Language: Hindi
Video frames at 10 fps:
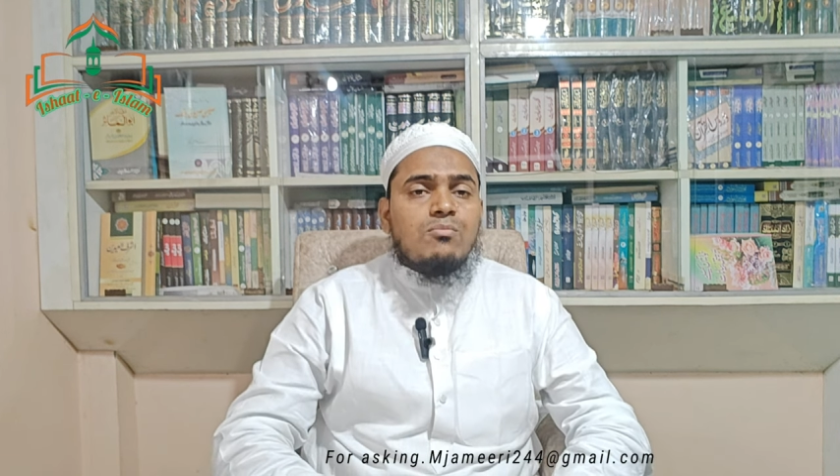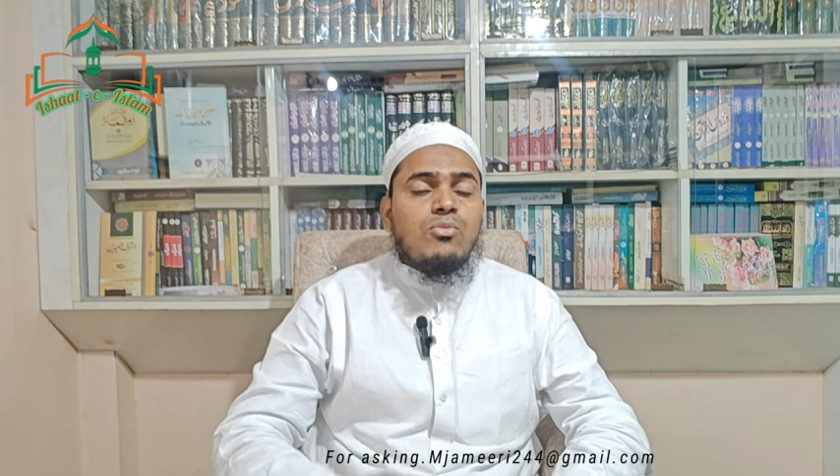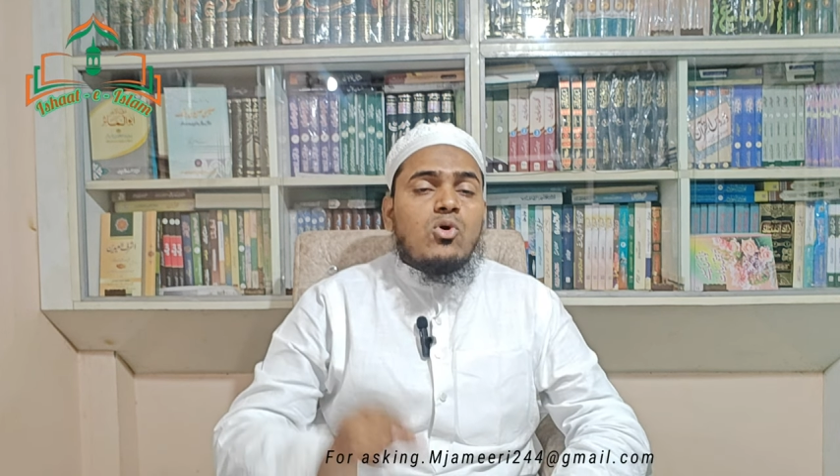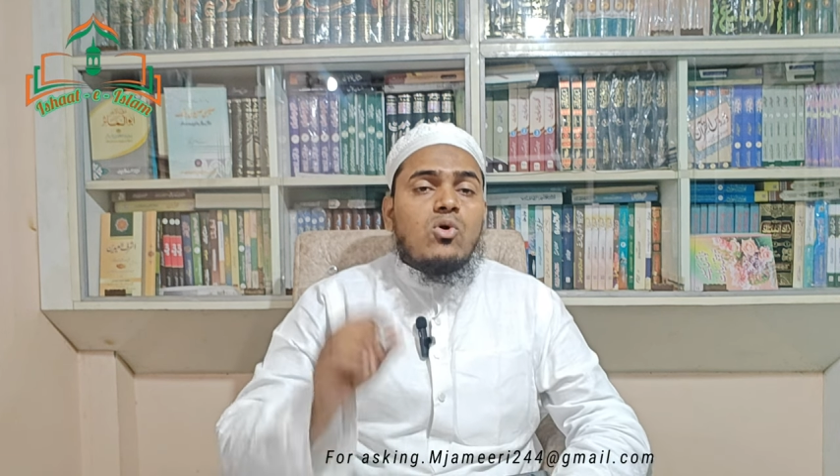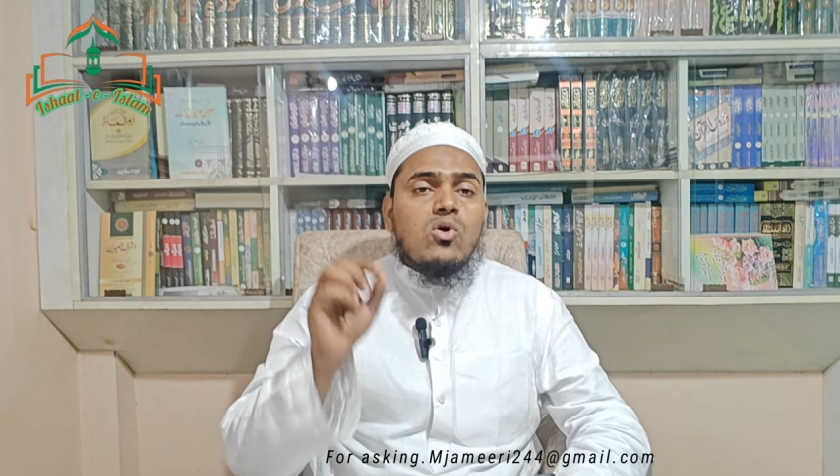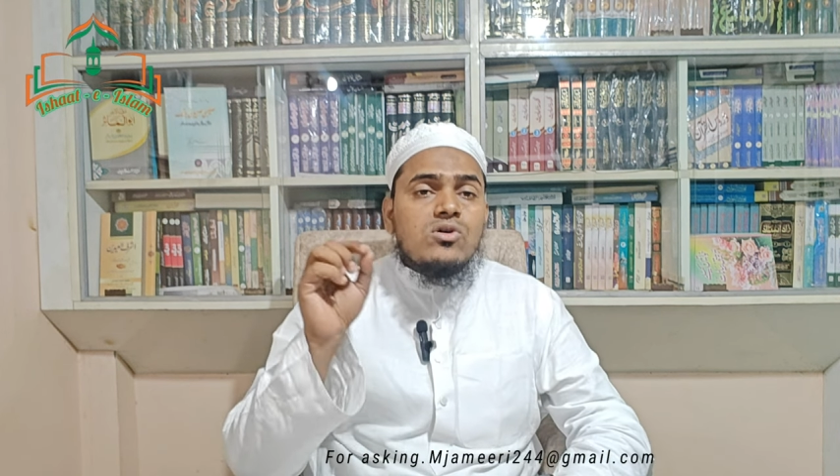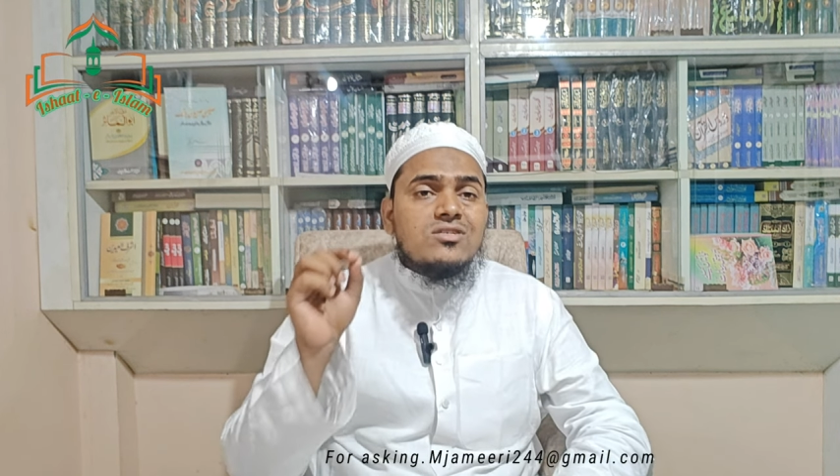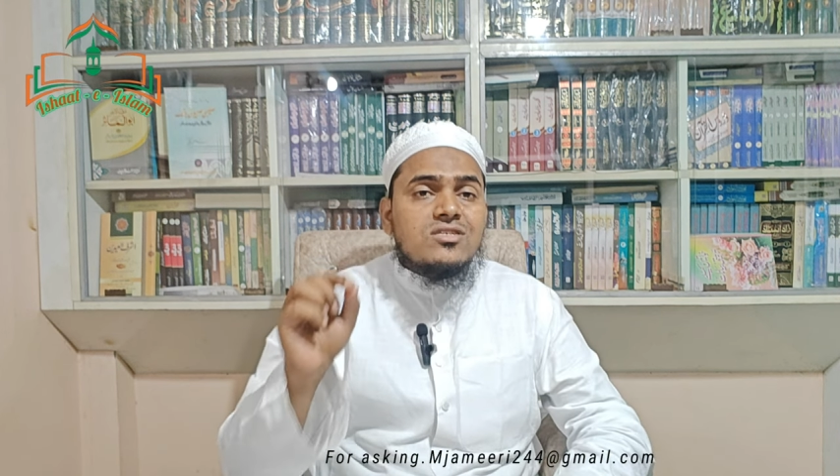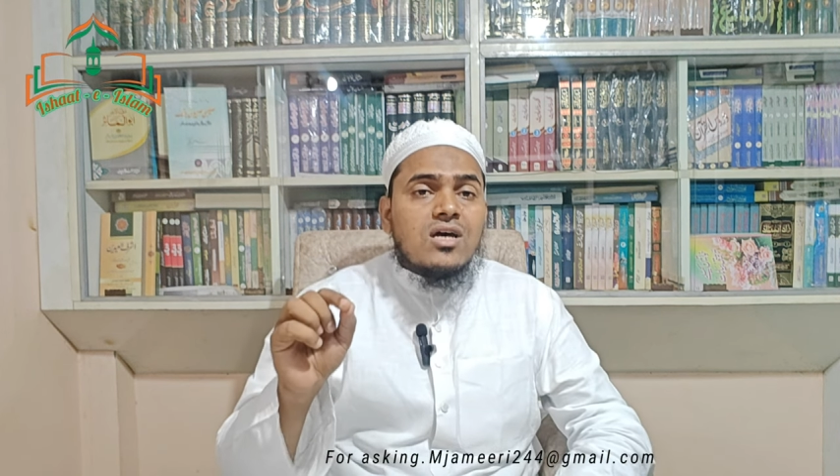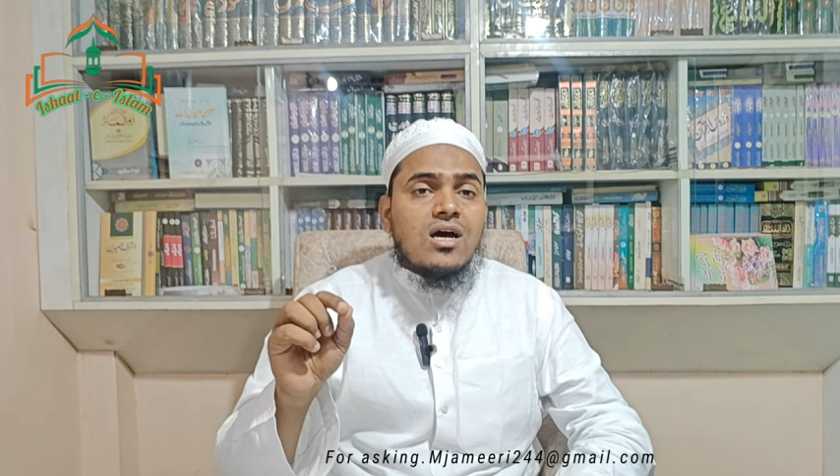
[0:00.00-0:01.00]
बहुत
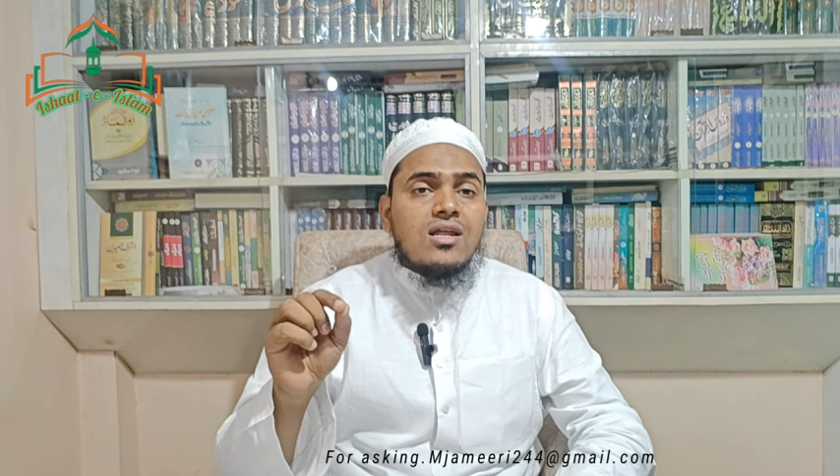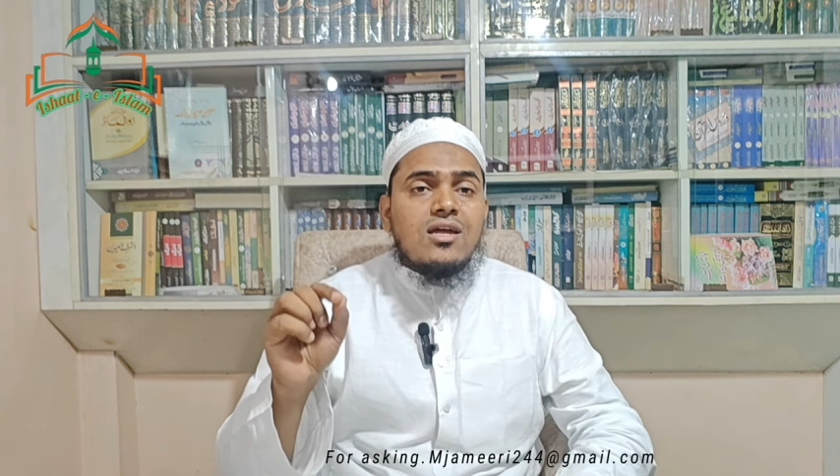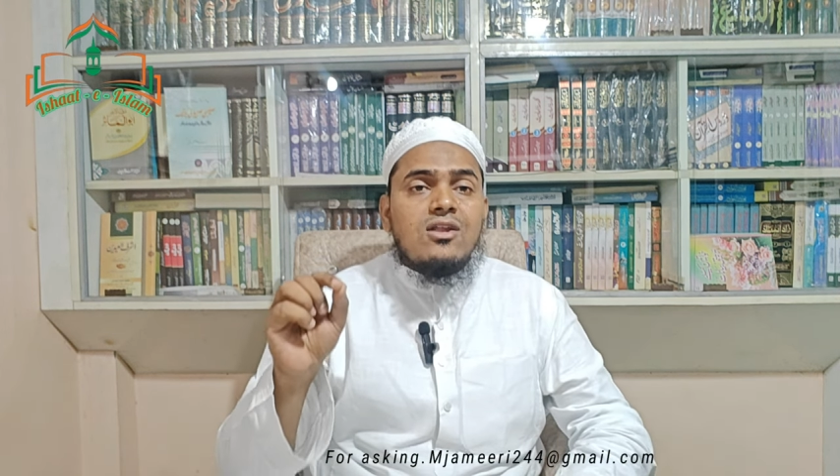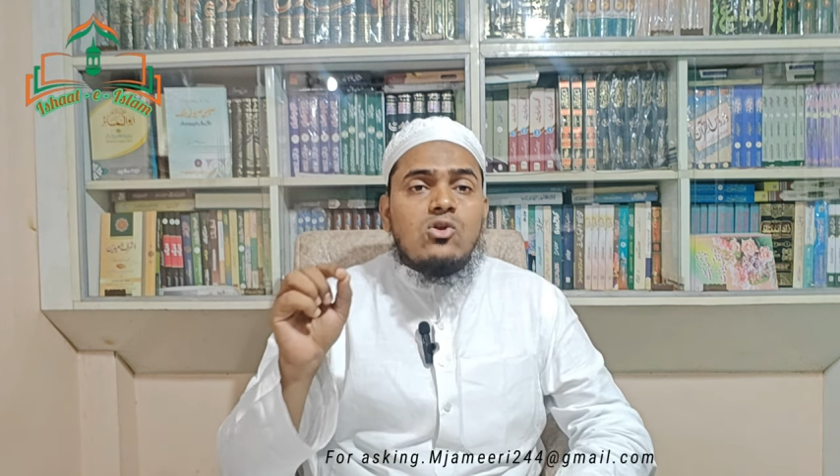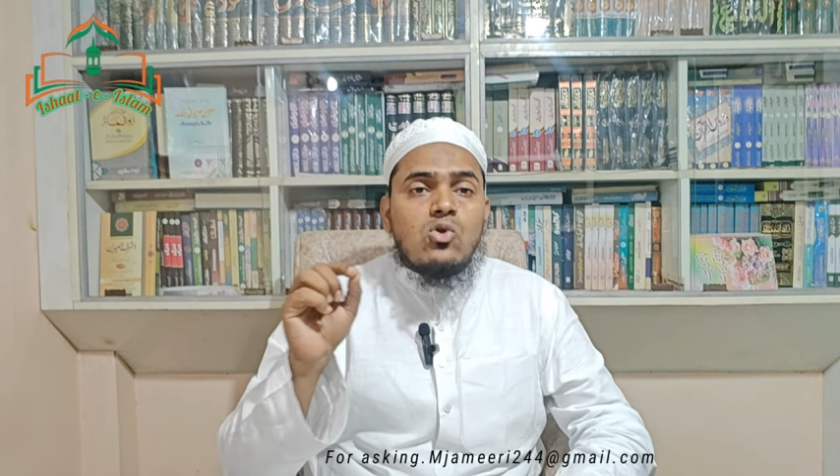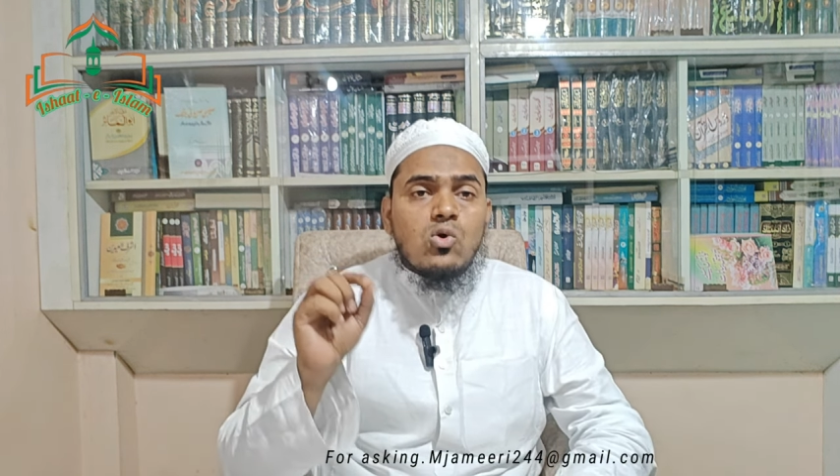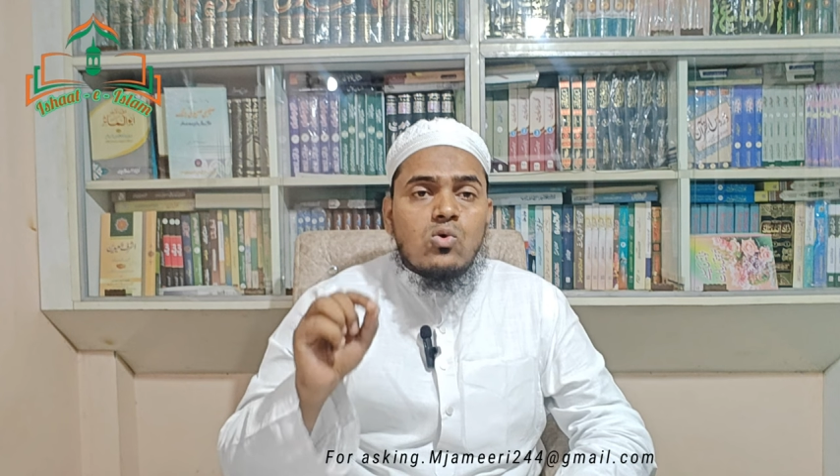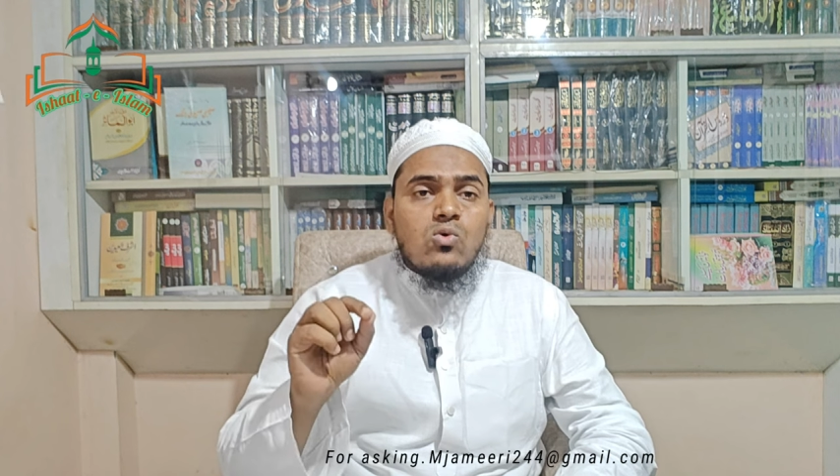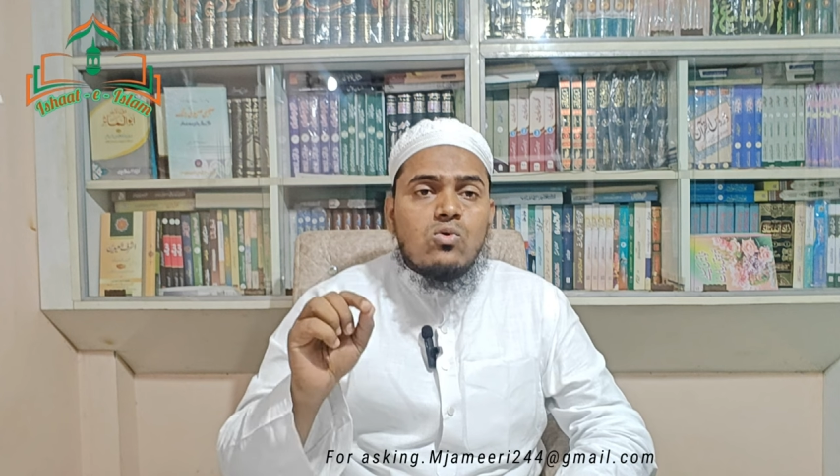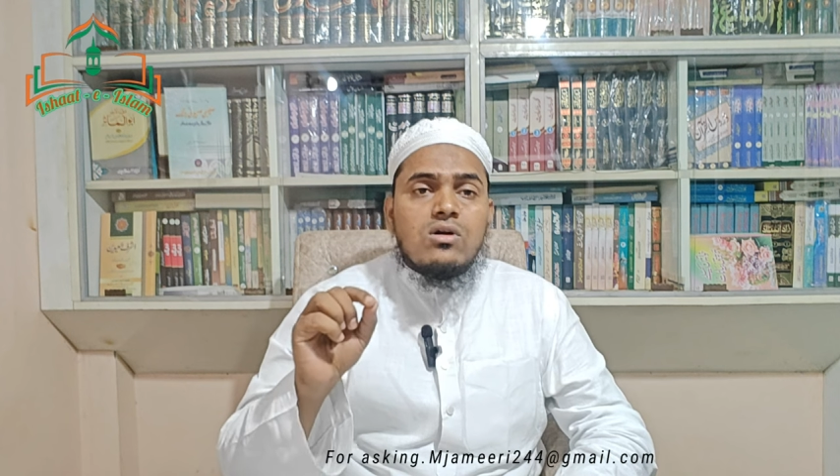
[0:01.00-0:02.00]
सारे लोगों